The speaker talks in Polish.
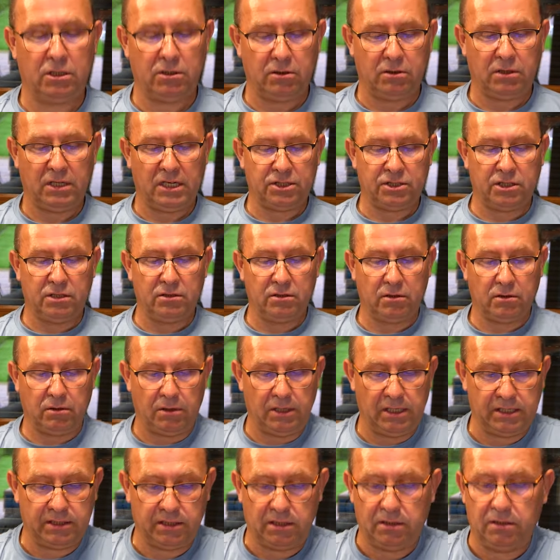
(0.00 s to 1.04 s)
No także no
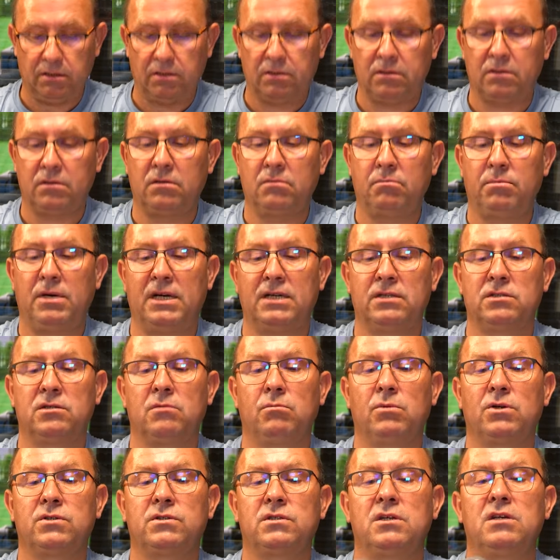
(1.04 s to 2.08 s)
koledzy, no bardzo
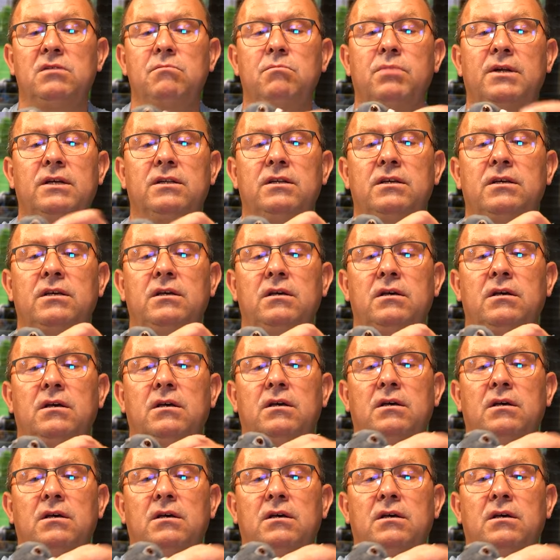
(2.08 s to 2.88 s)
mocne imbredy.